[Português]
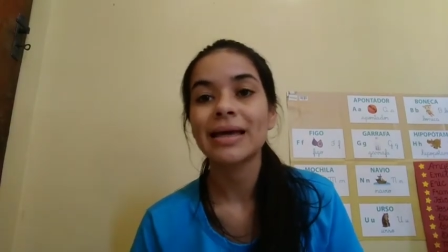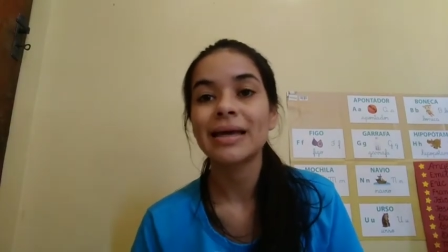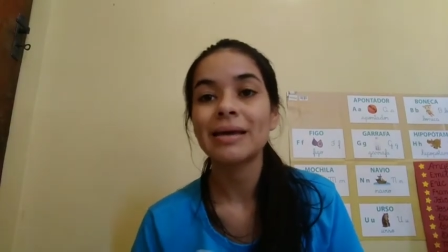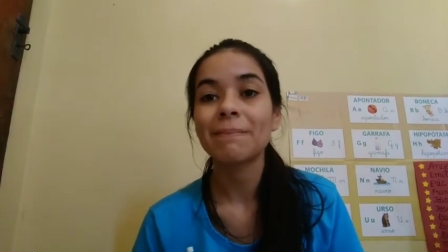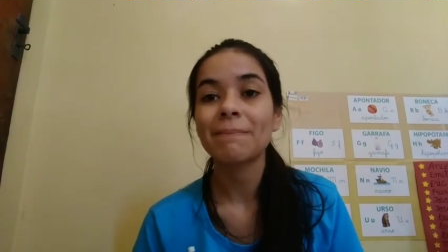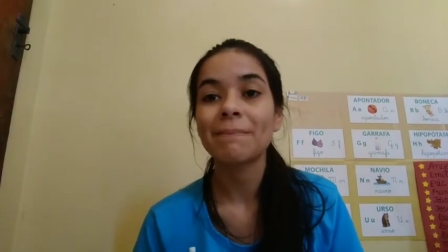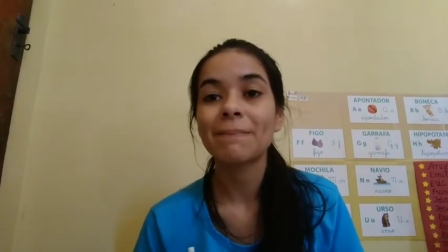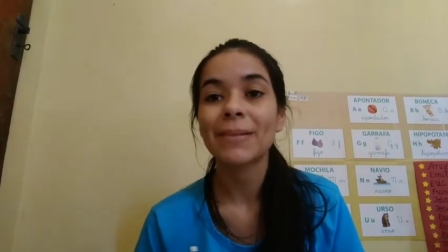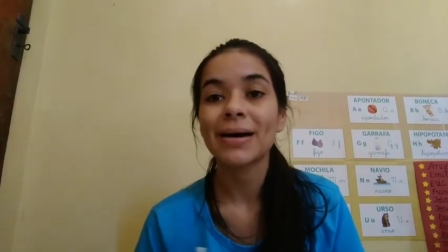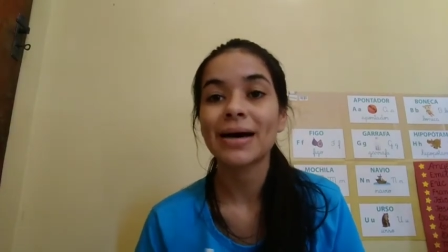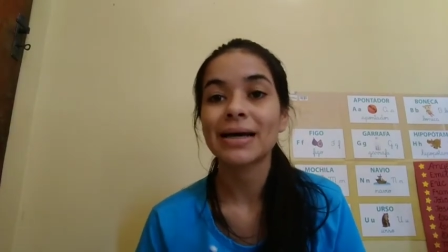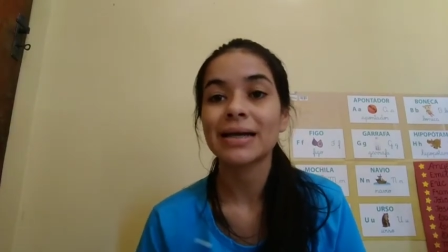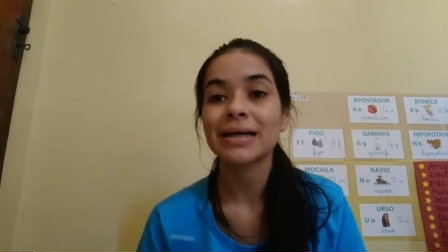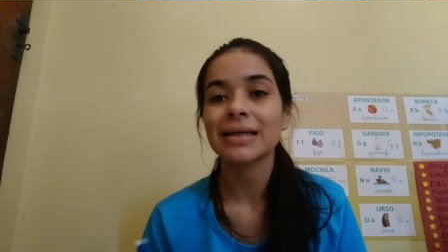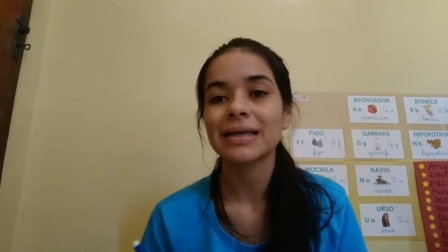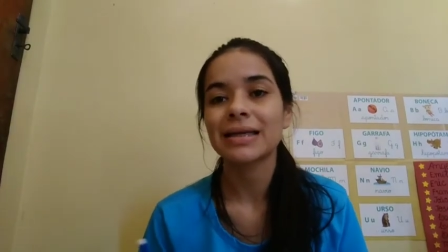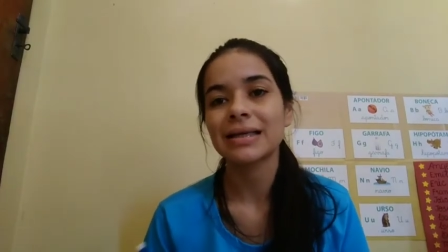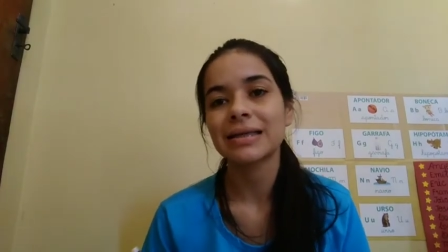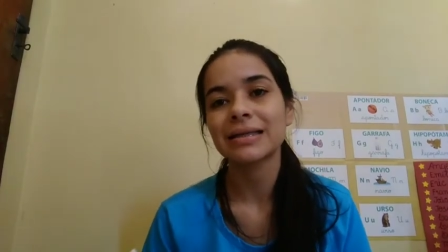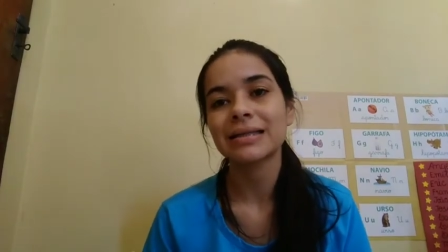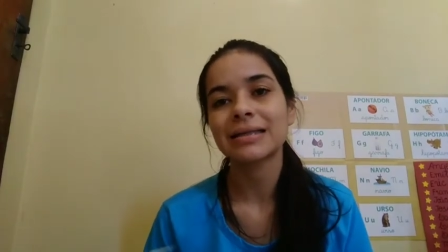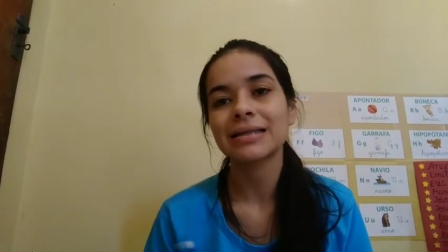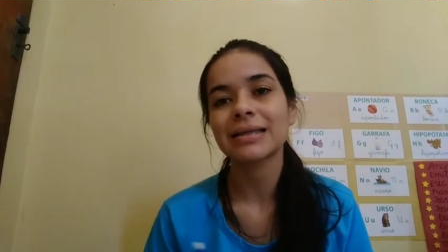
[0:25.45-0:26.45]
e para
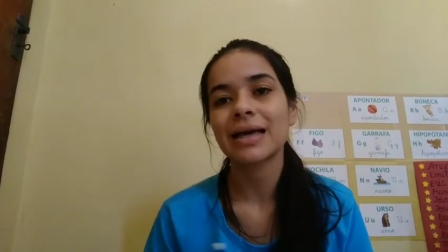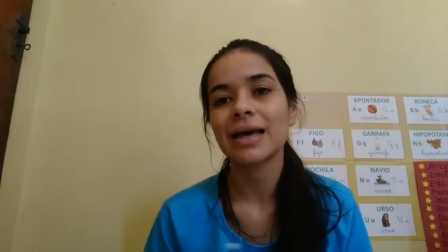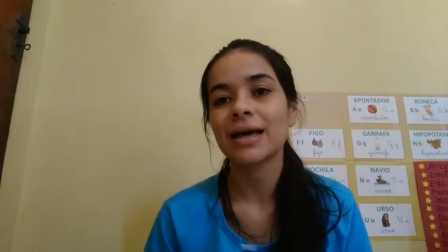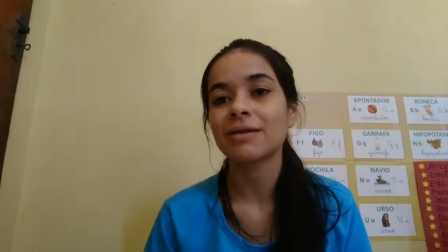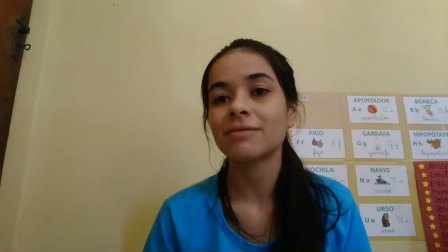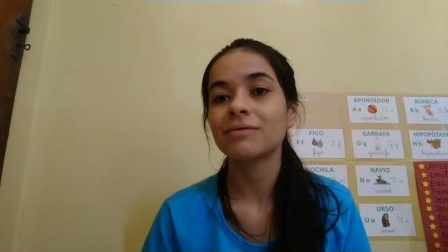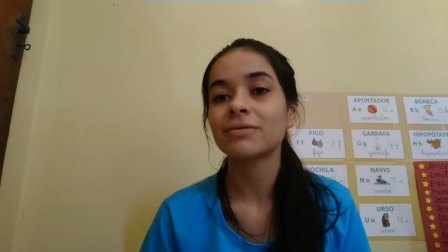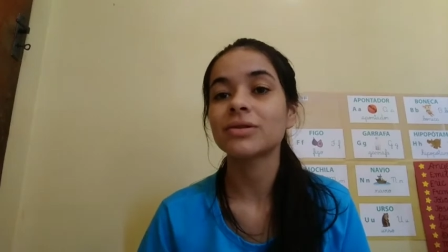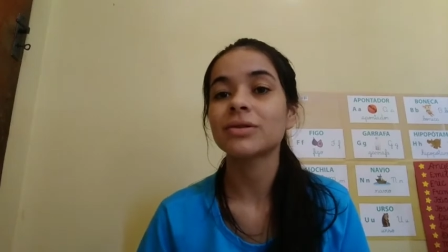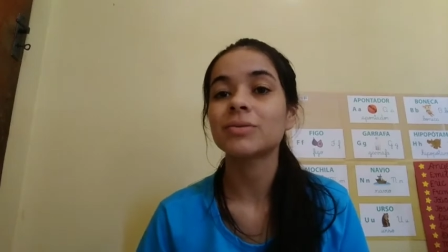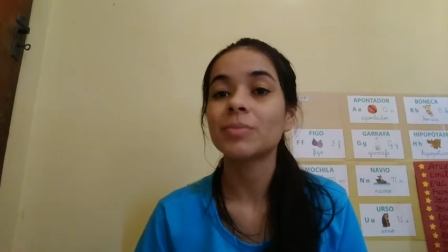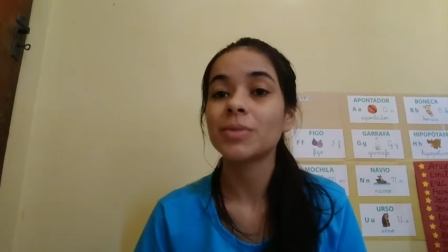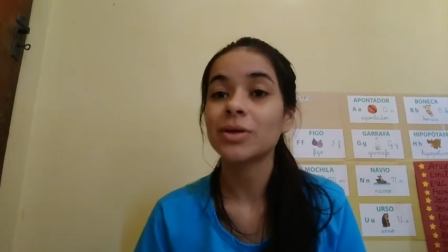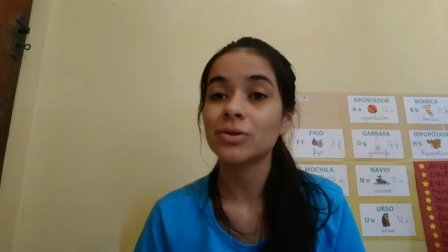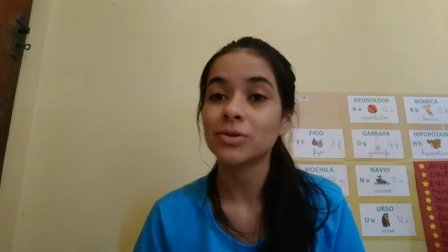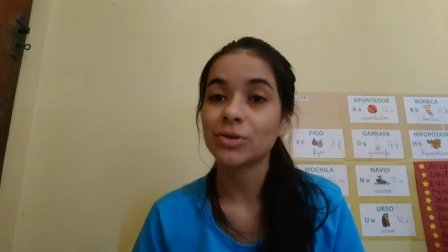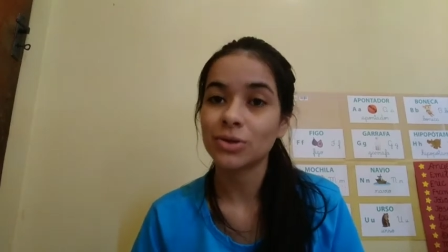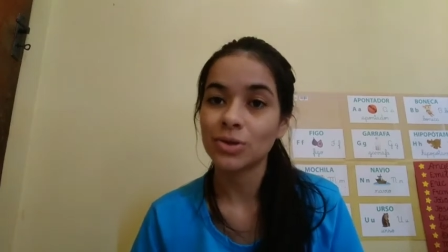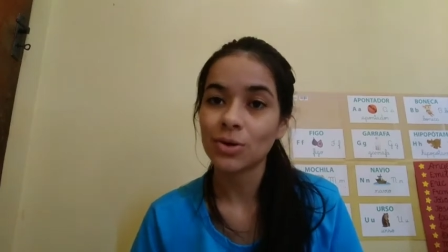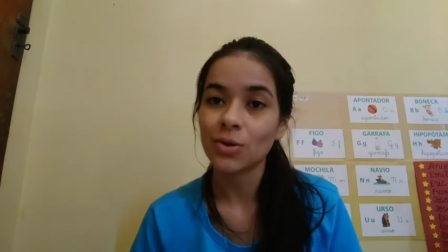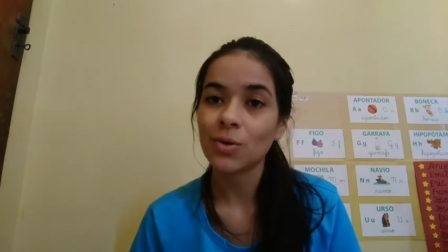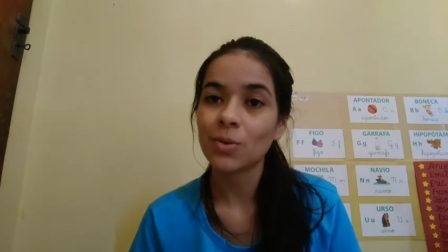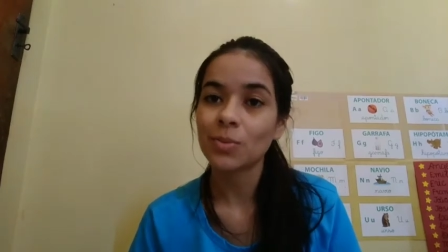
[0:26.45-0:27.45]
que servem os
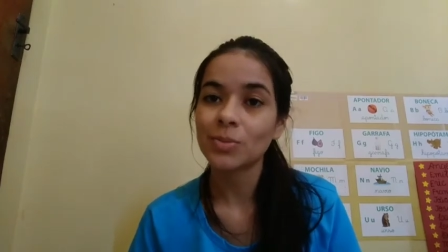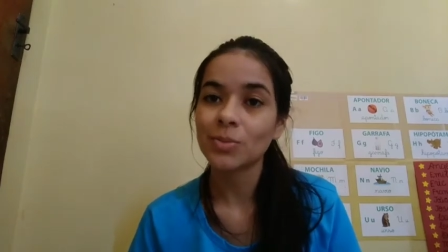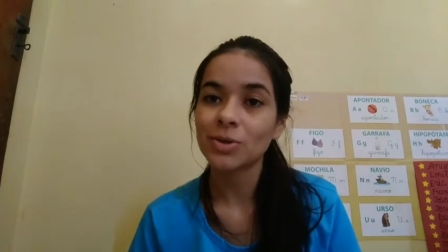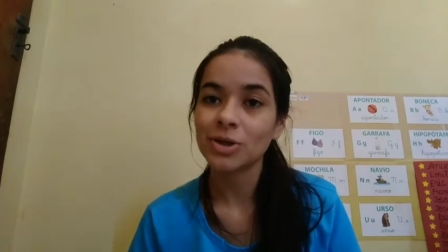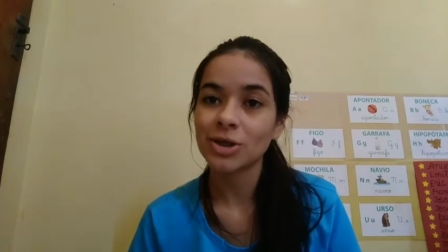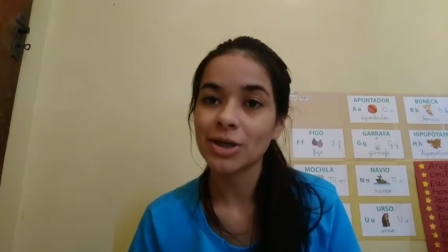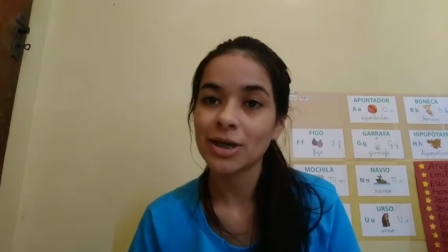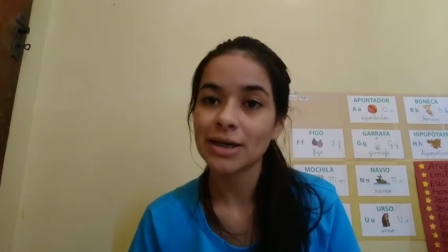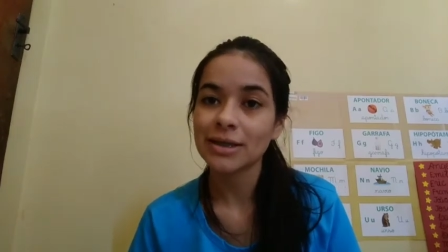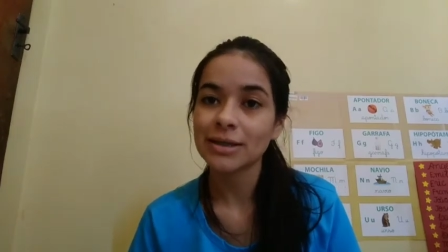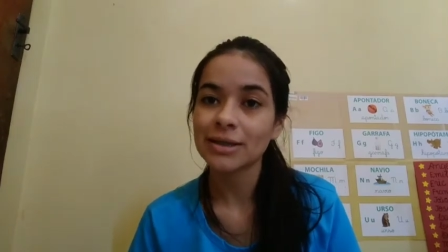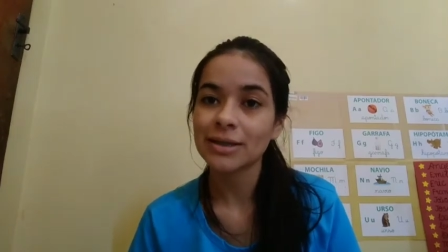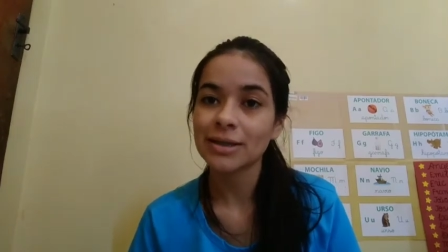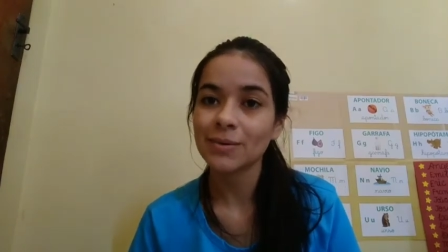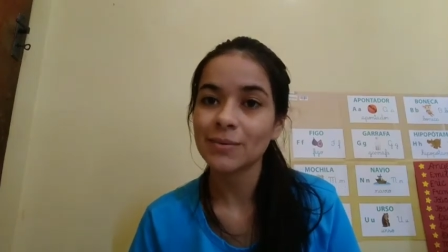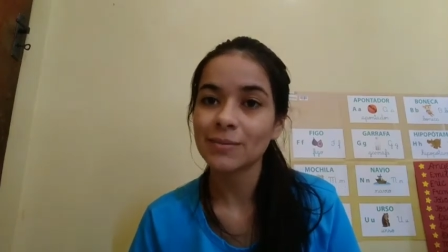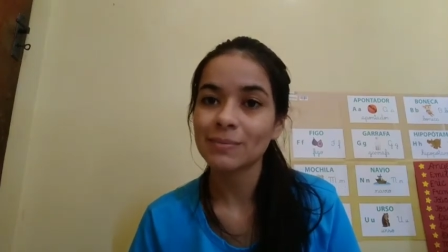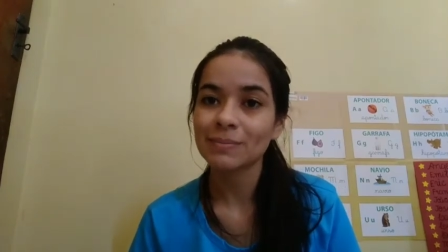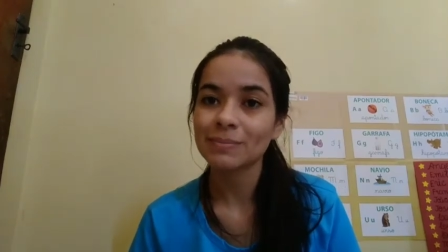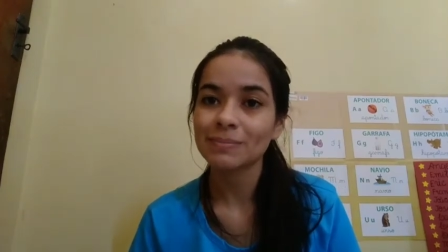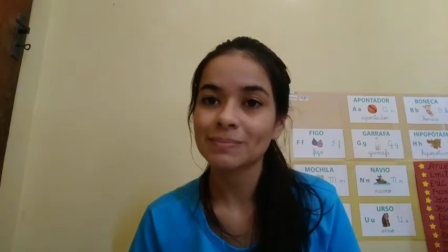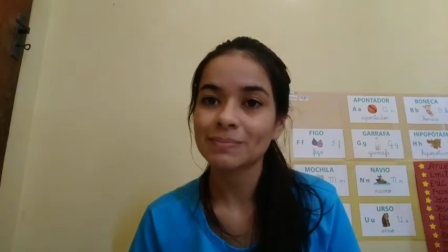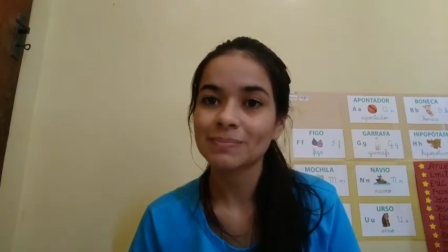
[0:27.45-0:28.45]
meios de comunicação?